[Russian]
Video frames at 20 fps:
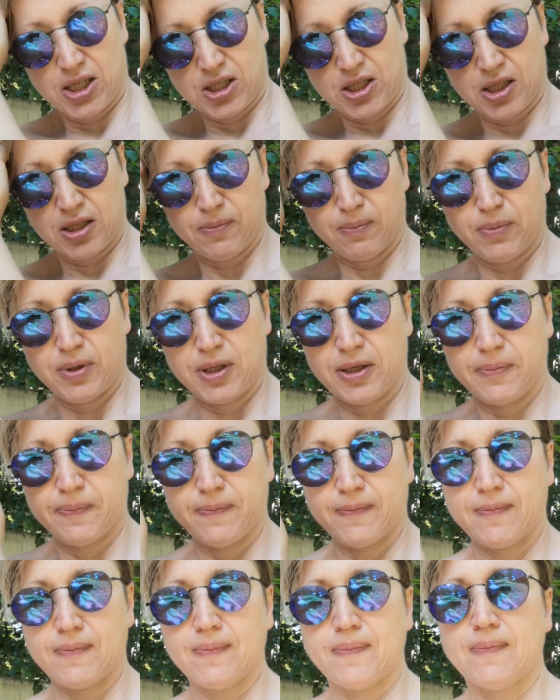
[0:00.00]
лет назад была
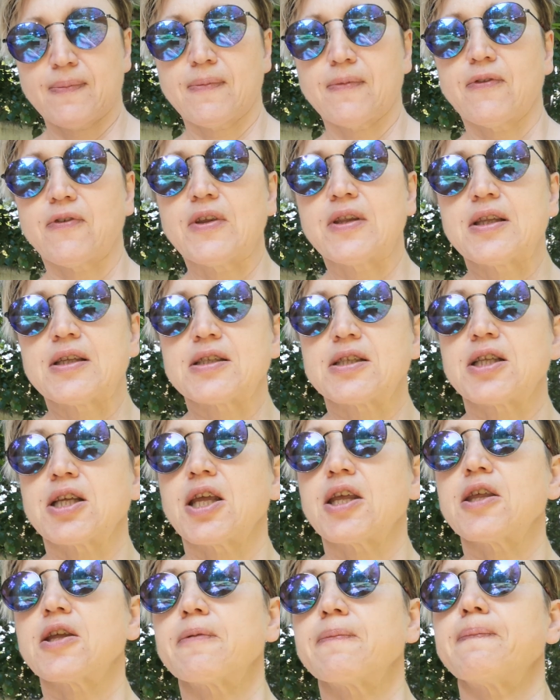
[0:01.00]

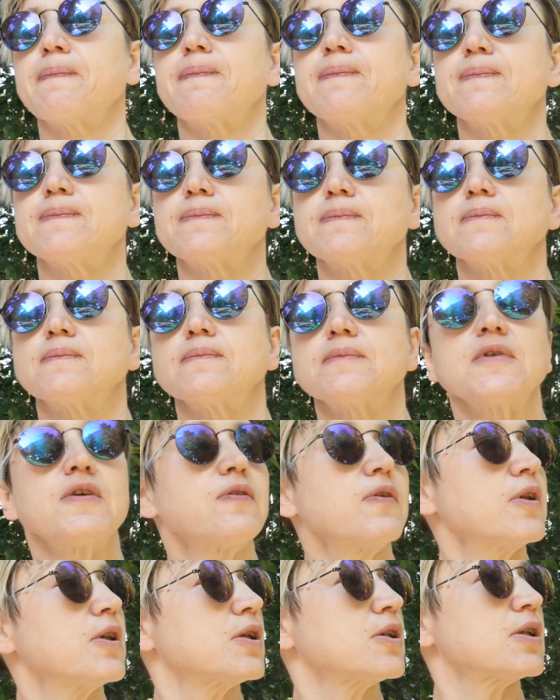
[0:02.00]
фитнес-тренером. Не
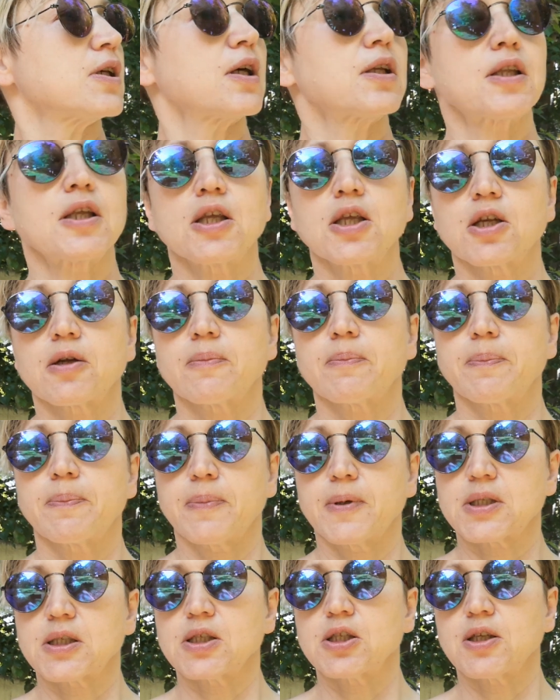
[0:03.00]
фитнес, а тренером
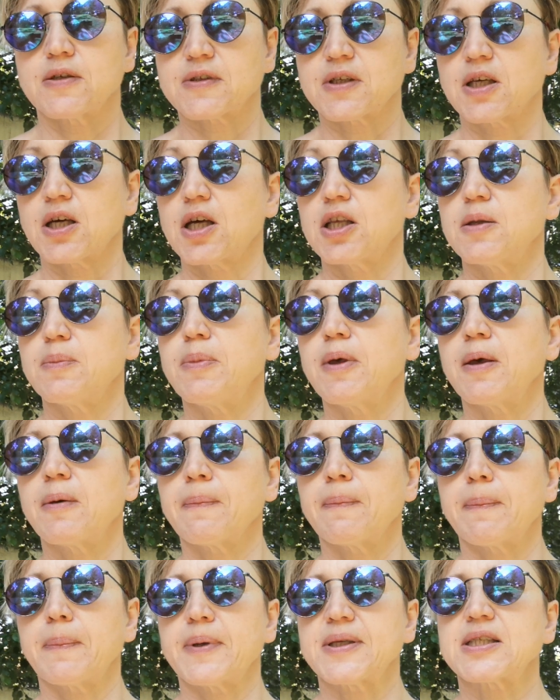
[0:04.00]
по скандинавской
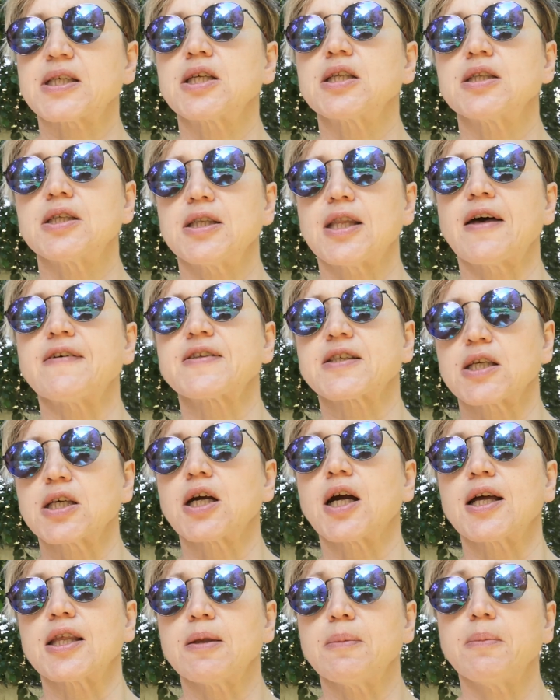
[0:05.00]
ходьбе. По скандинавской
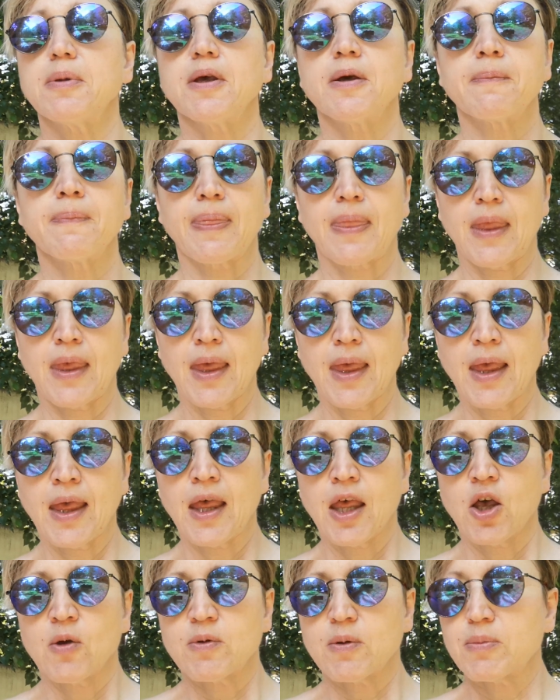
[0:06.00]
ходьбе. У
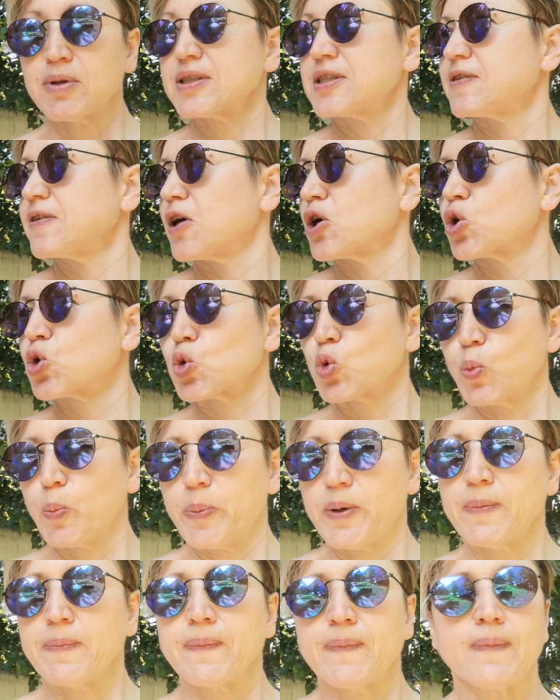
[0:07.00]
меня была своя
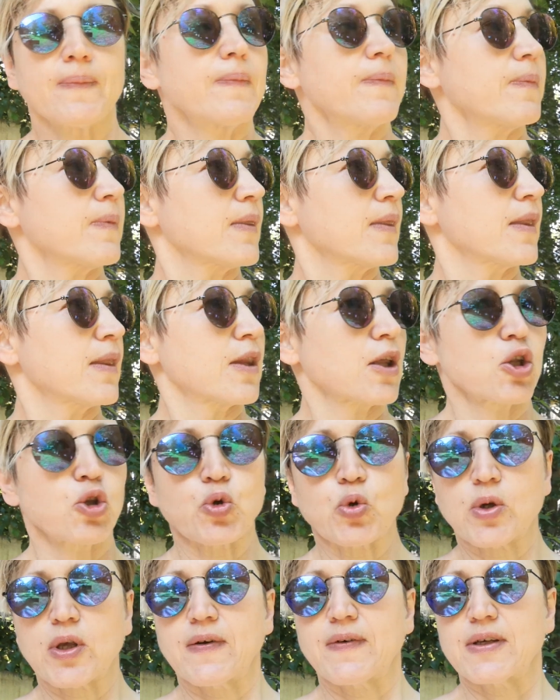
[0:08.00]
группа,
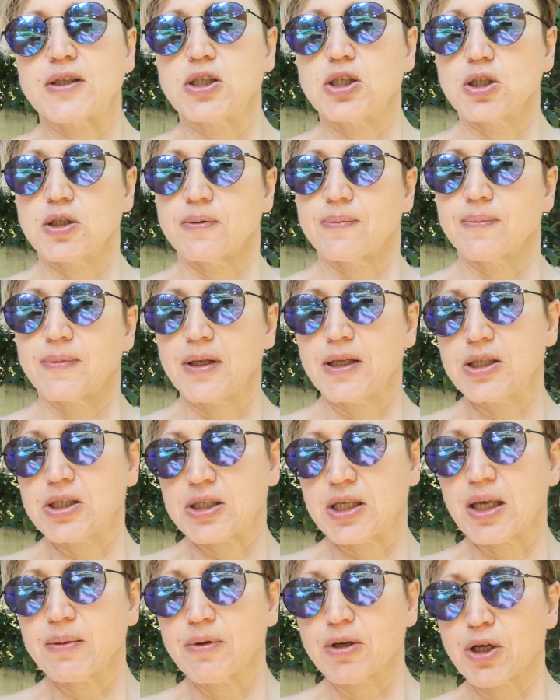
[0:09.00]
которую я водила
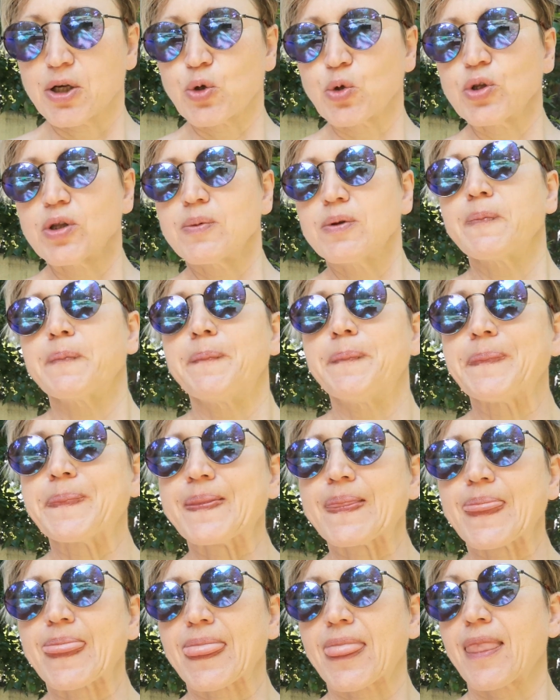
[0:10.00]
лесами, огородами,
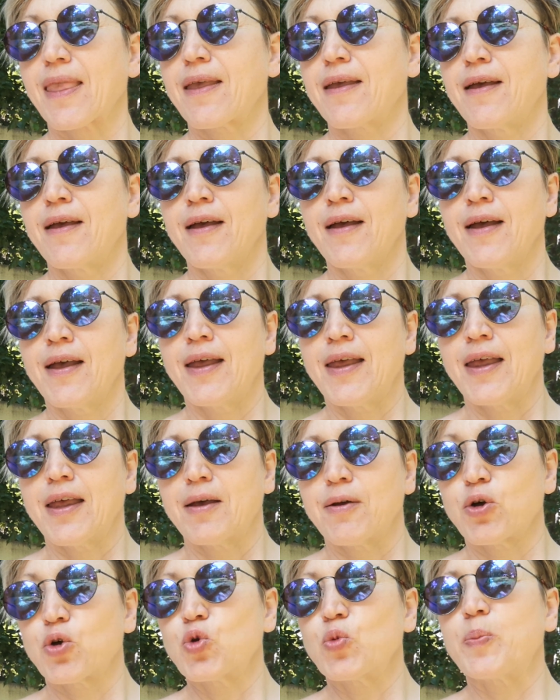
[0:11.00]

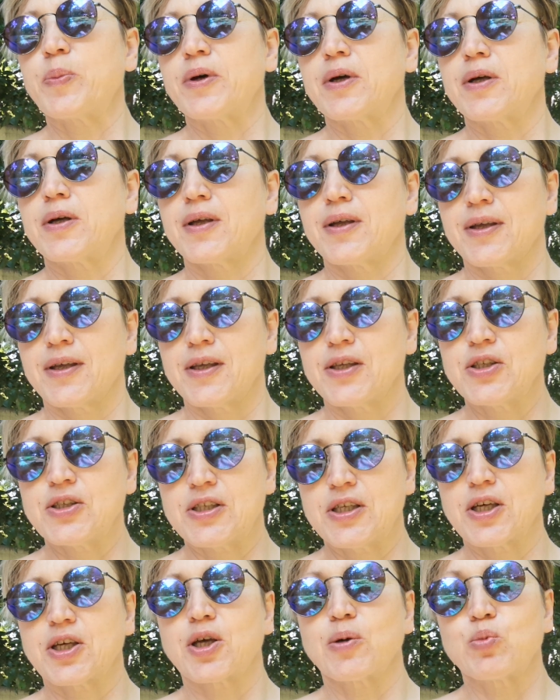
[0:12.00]
Группа э, из
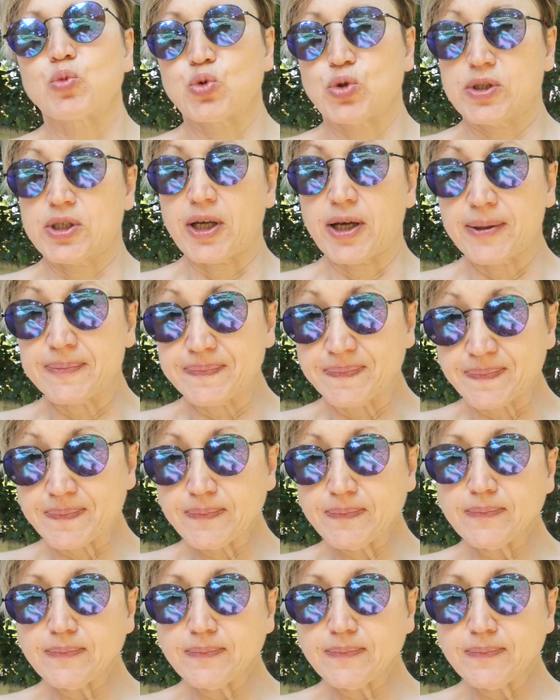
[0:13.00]
тех, кому за.